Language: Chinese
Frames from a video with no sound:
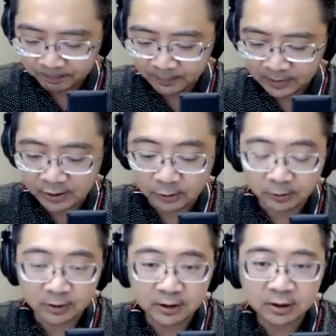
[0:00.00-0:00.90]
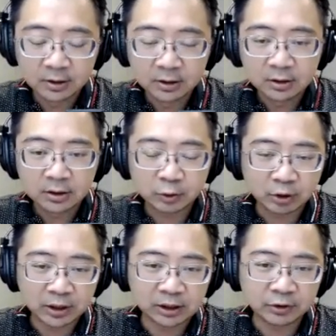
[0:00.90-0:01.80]
系统啊，啊
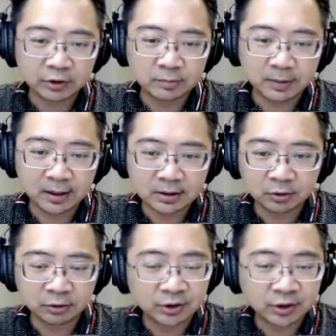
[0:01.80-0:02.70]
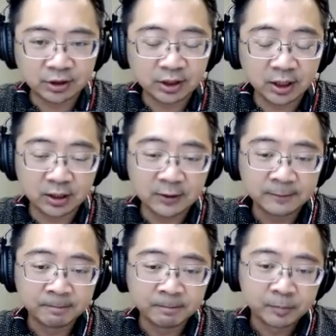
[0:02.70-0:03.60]
所以他等于是把这个东西就省下来。
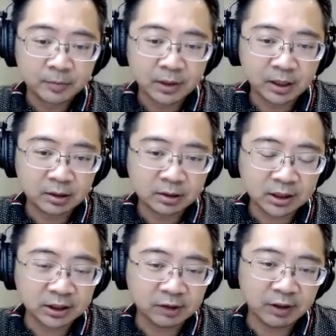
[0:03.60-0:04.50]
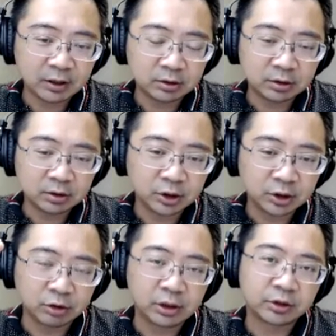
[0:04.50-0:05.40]
那这个地方其
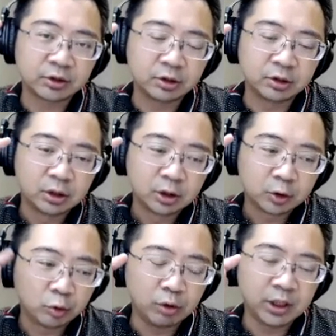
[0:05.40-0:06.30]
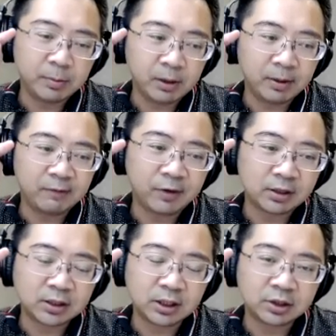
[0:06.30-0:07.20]
重要的是，如果你没有办法
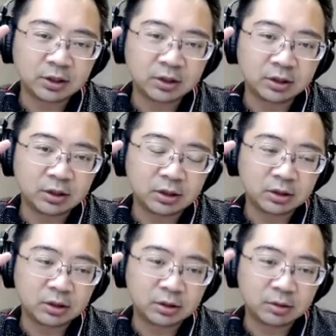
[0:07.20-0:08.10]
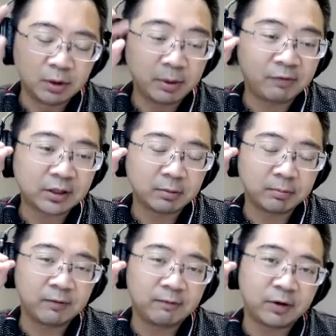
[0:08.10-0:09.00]
在自己没有办法想
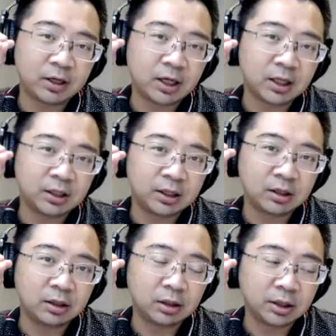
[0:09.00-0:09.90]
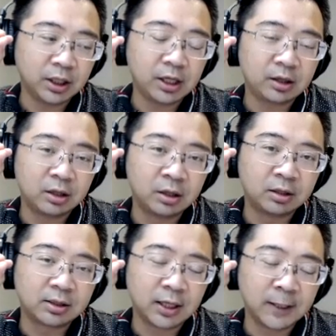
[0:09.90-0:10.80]
办法让你的 E T H
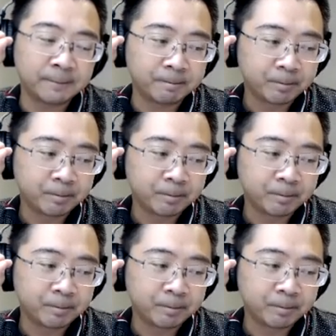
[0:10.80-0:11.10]
呢在